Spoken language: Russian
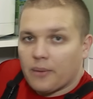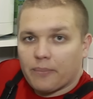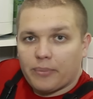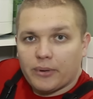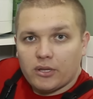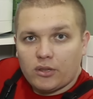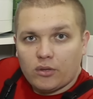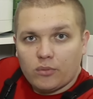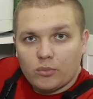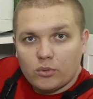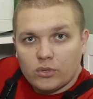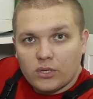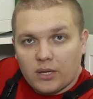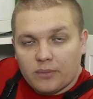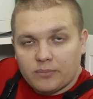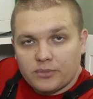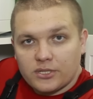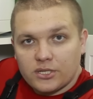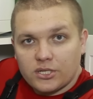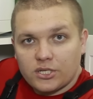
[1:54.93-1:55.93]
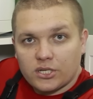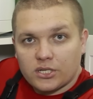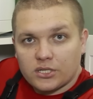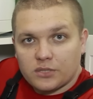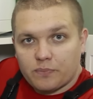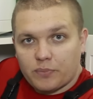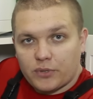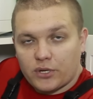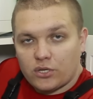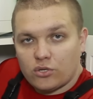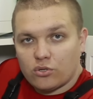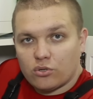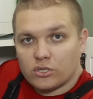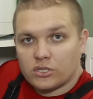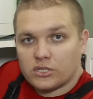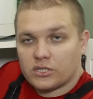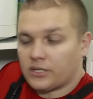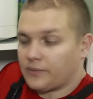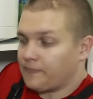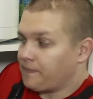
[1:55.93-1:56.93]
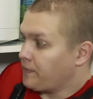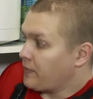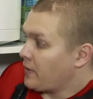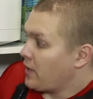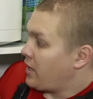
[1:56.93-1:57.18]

Поэтому нам сейчас придется